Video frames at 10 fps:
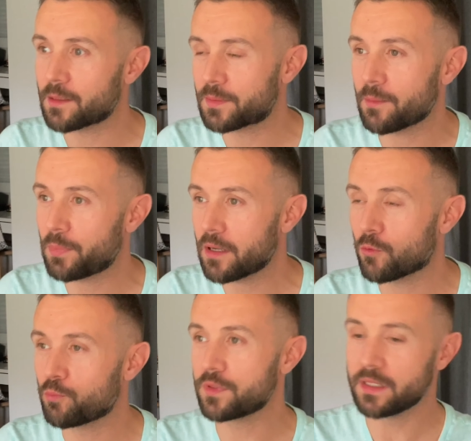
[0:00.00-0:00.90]
sympa
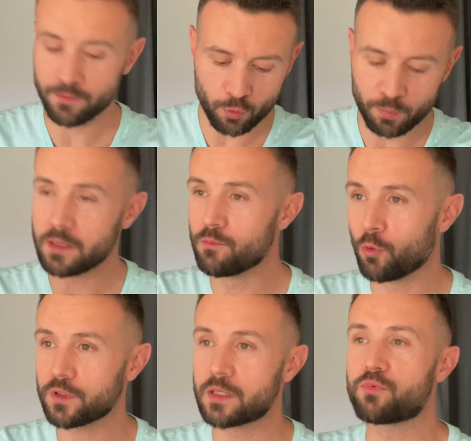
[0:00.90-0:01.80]
qu'on puisse développer une
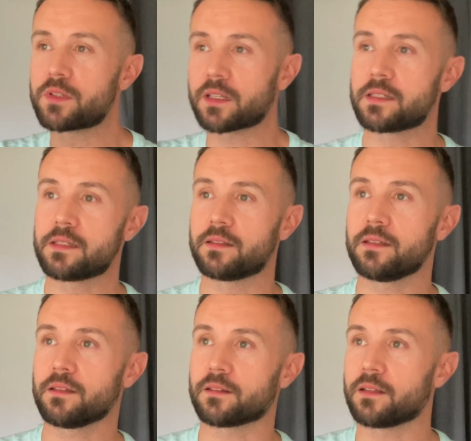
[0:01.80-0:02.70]
montre qui puisse
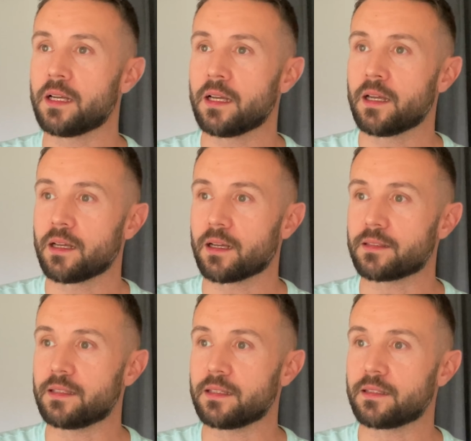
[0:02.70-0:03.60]
résister euh, à,
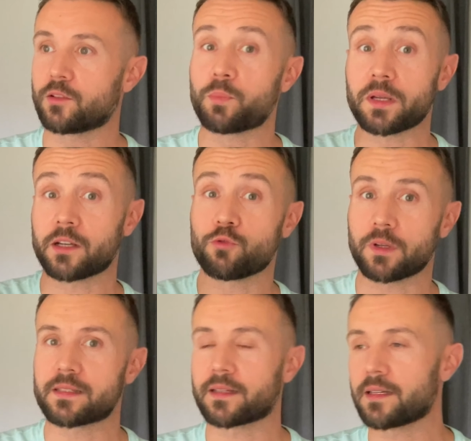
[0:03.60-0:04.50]
des températures
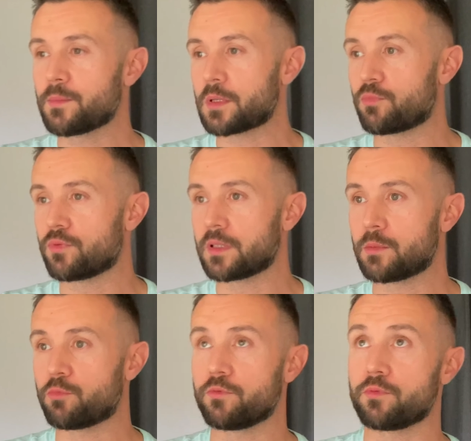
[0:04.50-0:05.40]
extrêmes et puis qui
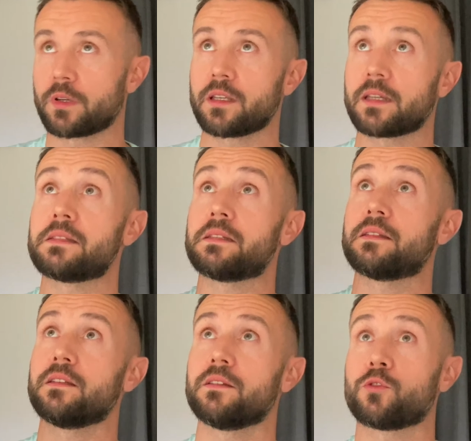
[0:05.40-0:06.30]
pourrait
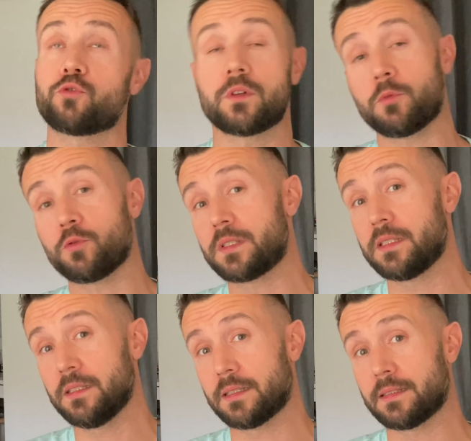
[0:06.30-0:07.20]
résister éventuellement
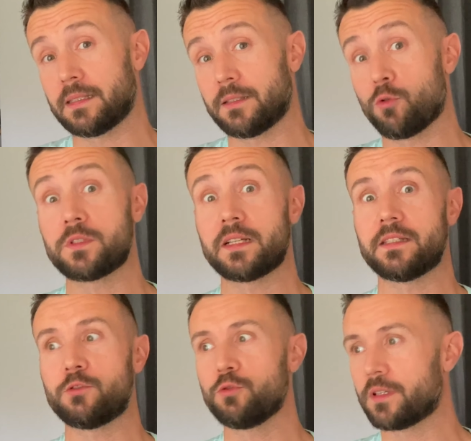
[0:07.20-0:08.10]
aussi à des hautes
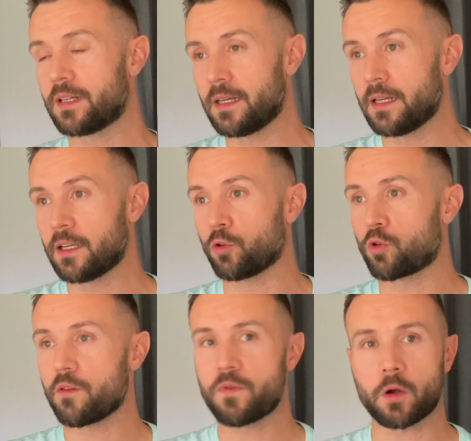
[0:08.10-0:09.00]
altitudes. Donc
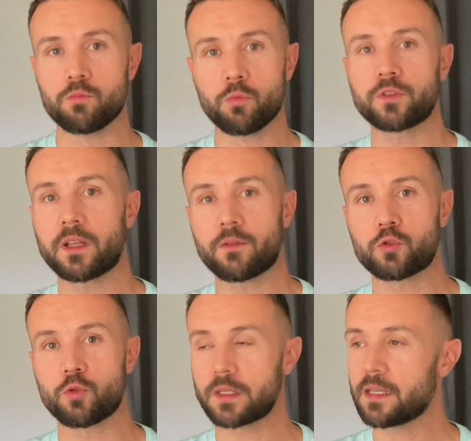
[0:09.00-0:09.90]
on va faire une montre
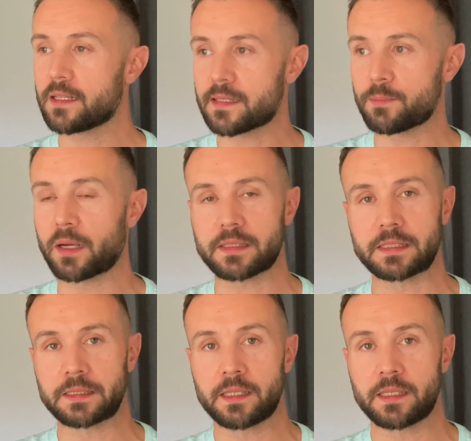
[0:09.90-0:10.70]
d'aventurier, allez c'est parti.